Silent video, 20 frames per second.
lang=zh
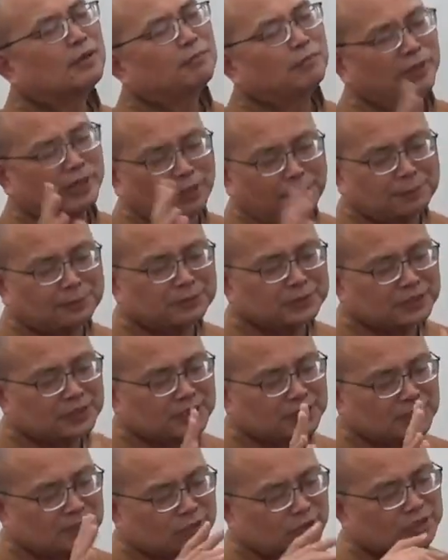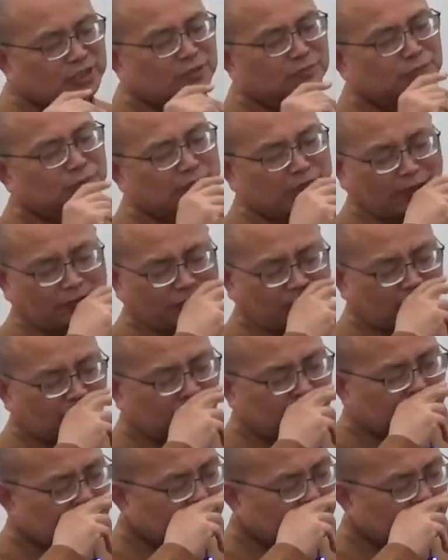没有菩提心就成不了佛。